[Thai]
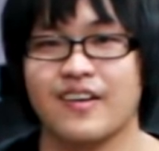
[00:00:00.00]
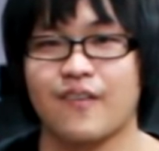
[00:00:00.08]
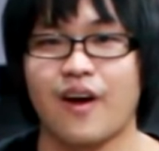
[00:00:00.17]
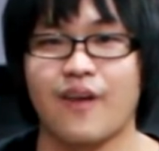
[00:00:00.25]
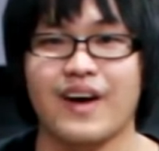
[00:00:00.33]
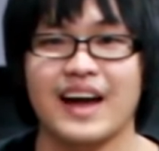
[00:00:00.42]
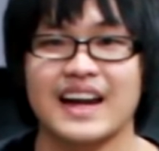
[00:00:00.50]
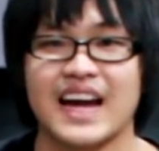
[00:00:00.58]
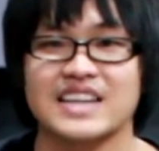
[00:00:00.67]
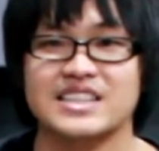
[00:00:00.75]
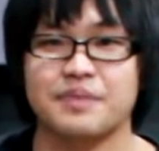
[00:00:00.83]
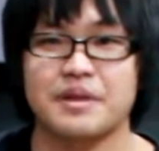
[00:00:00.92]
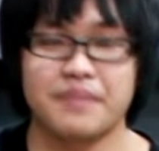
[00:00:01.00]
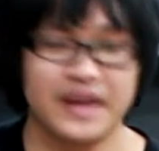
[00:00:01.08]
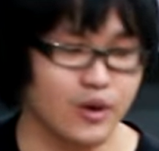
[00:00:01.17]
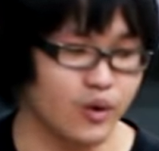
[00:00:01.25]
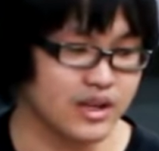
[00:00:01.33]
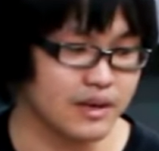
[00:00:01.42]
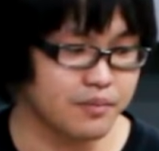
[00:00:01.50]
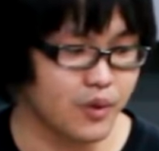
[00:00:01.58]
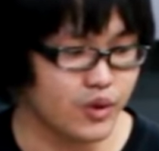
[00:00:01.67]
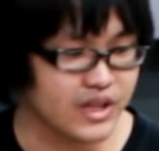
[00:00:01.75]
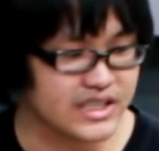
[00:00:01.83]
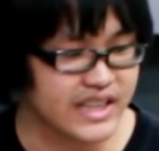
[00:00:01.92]
หวังว่าน่าจะเป็นประโยชน์กับ
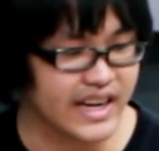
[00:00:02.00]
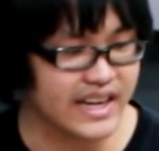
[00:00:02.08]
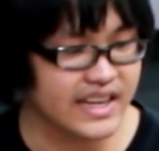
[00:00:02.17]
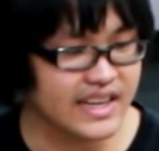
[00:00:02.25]
ผู้ที่ใช้